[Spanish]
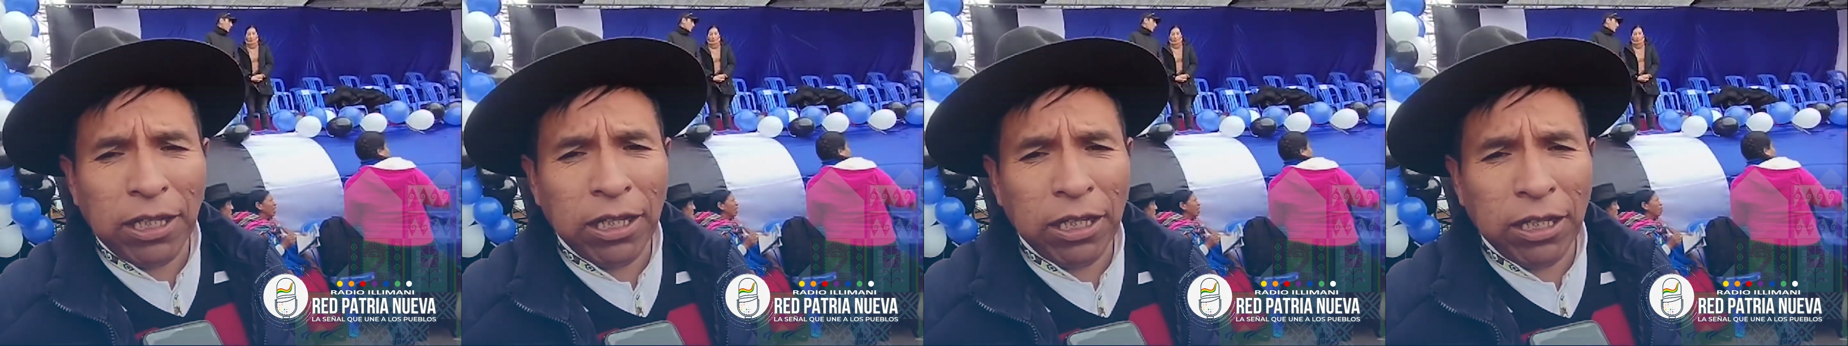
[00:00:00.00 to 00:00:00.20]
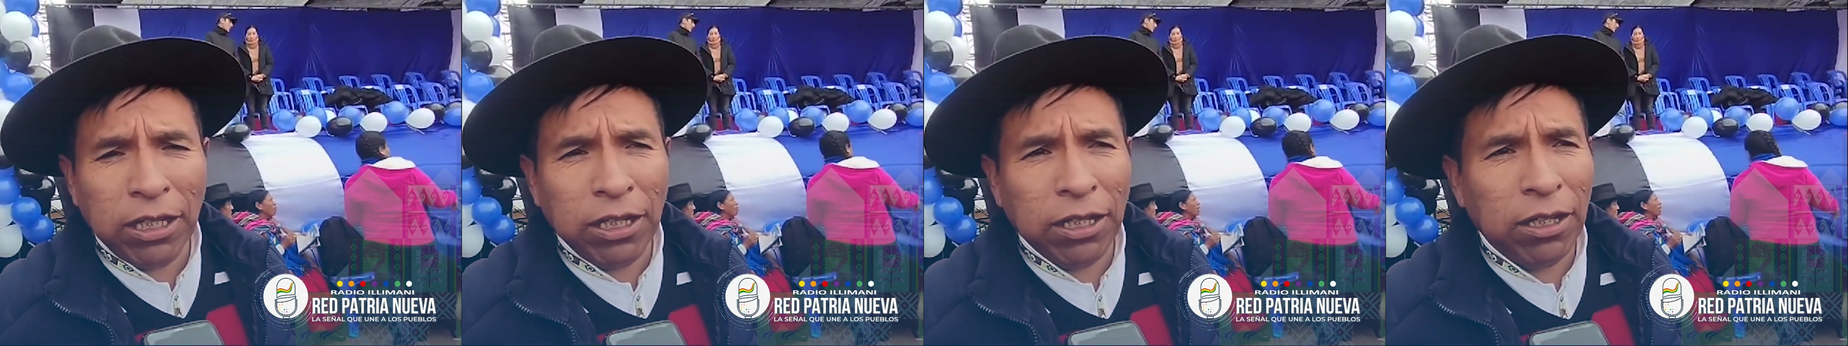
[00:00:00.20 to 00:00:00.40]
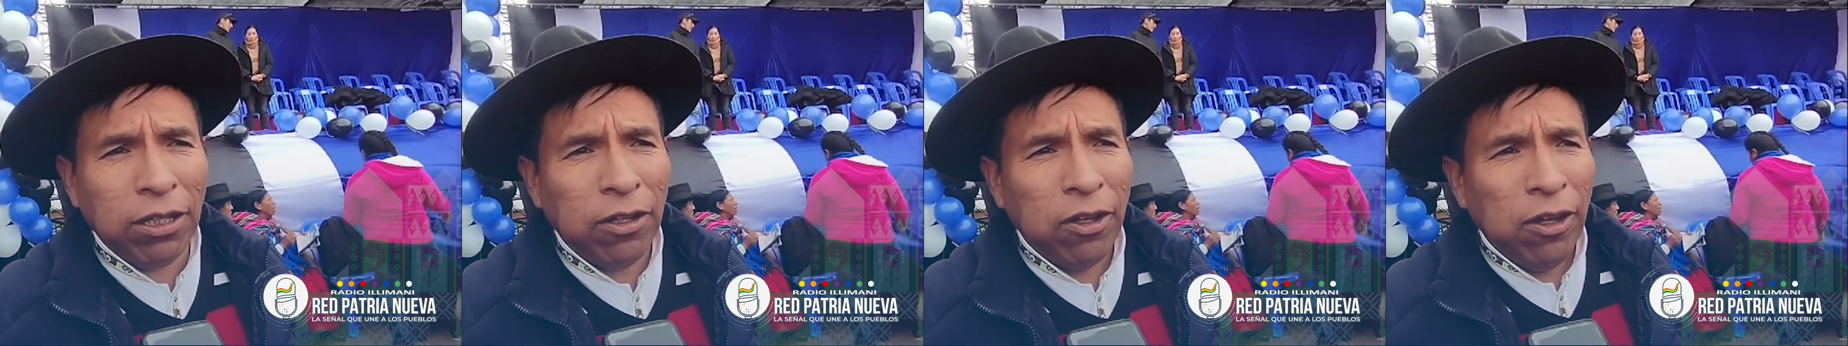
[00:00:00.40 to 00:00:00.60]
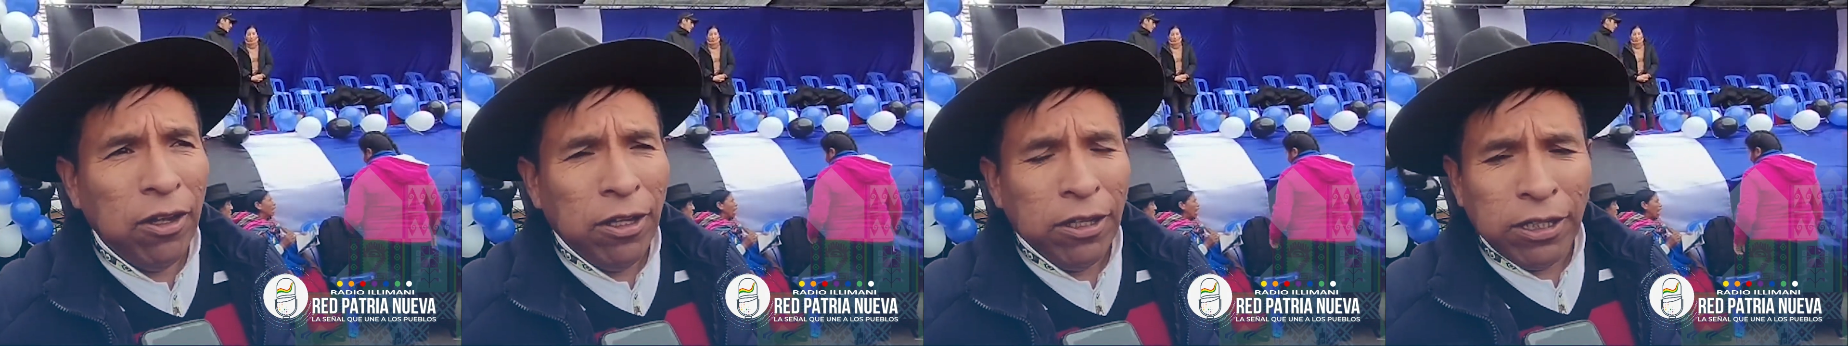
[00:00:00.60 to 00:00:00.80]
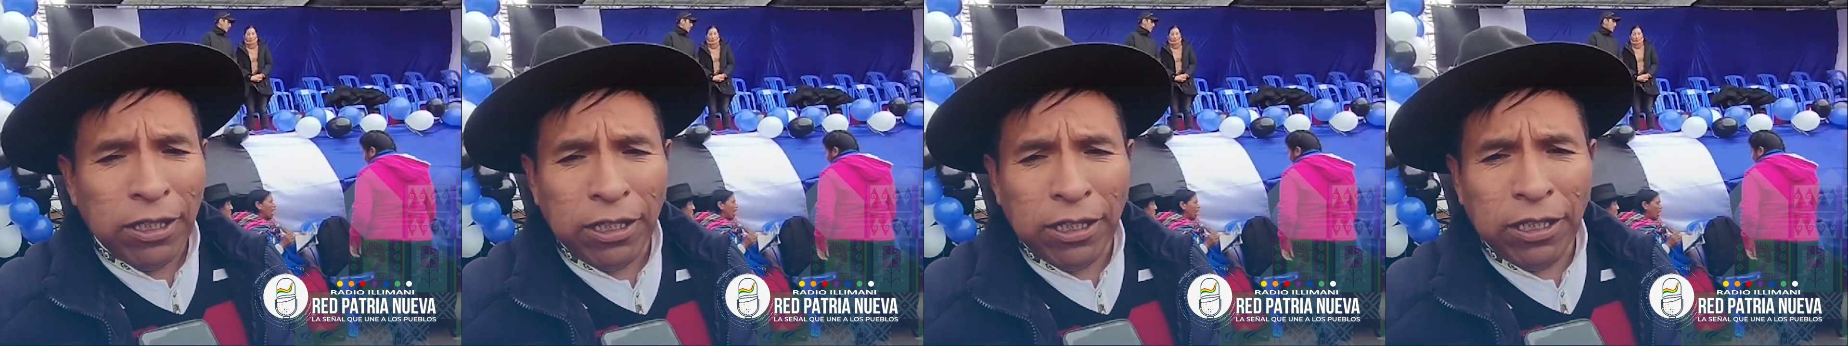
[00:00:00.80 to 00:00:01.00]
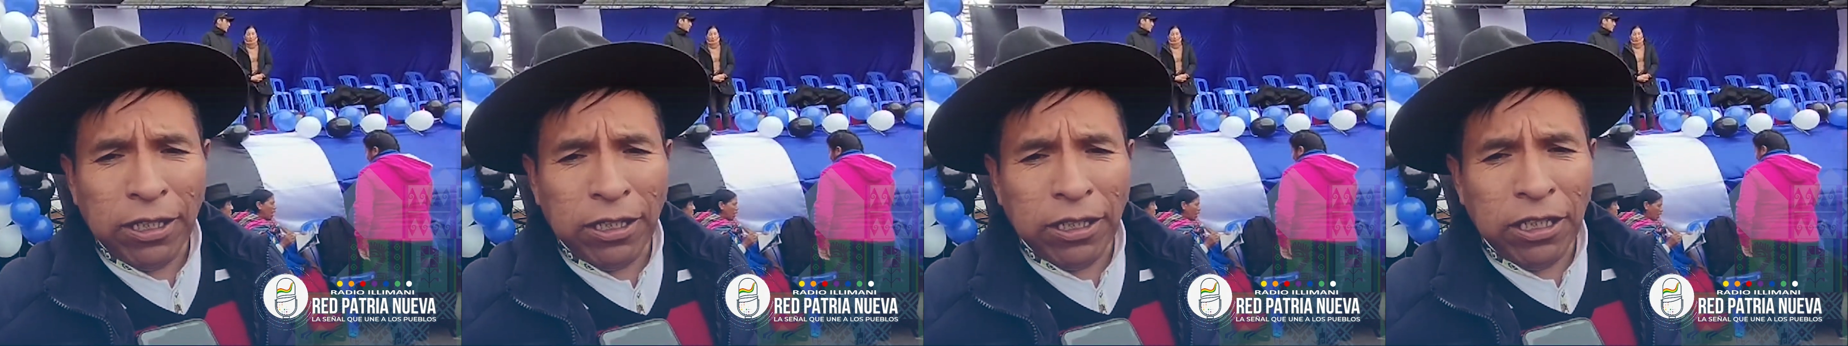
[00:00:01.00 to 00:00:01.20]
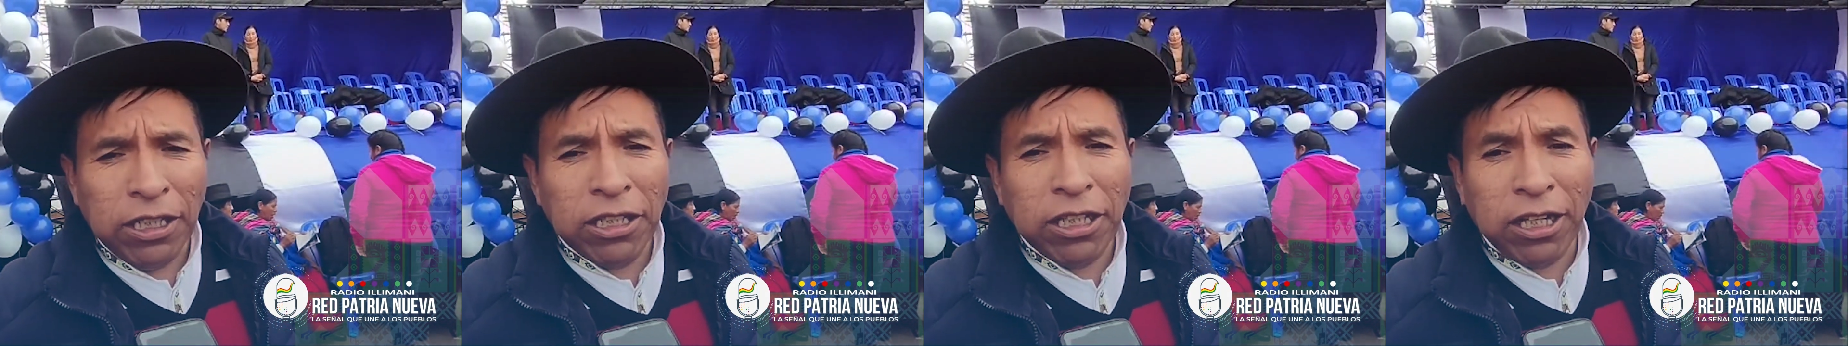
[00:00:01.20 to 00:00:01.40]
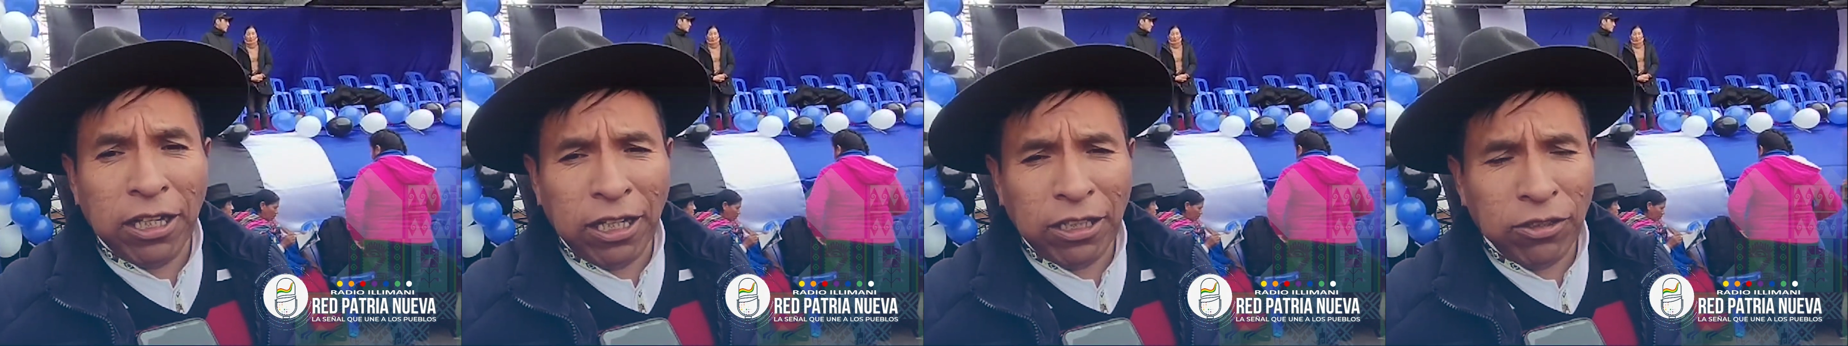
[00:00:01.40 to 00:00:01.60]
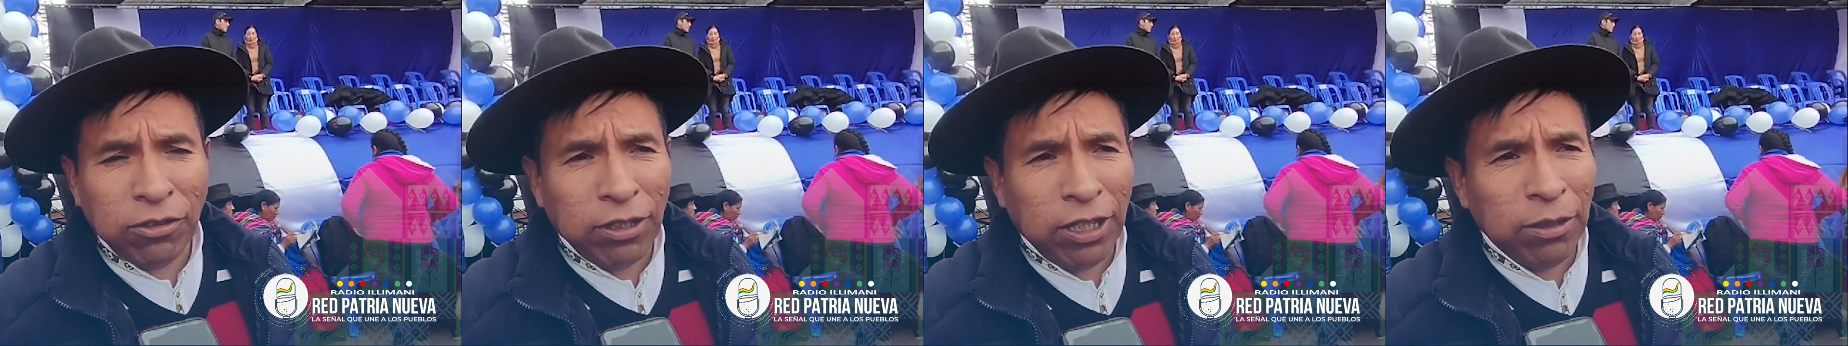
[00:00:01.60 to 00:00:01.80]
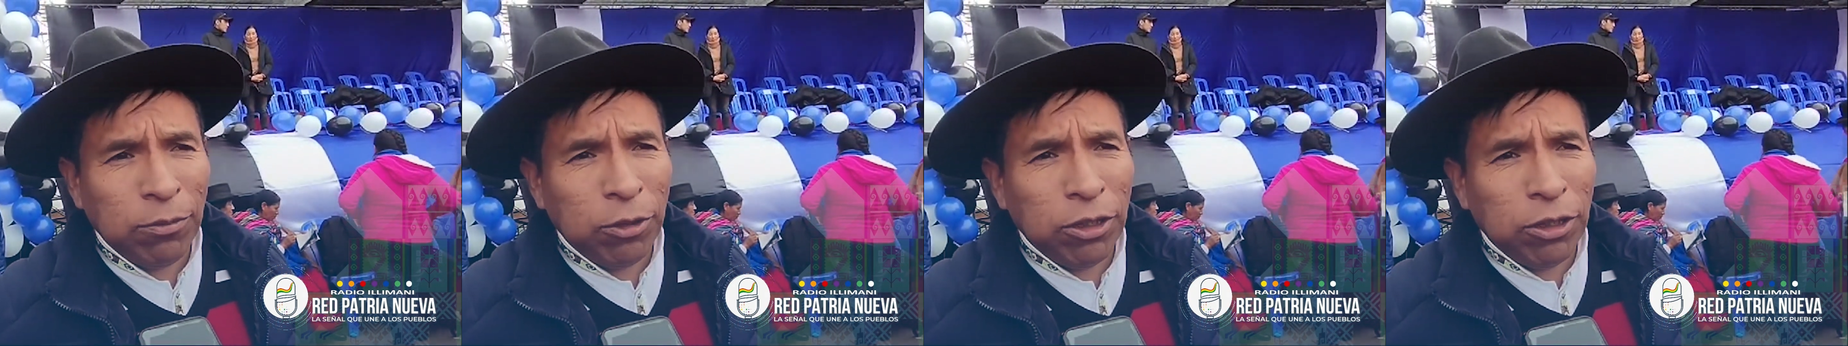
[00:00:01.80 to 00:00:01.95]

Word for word: eh, eh, internacional.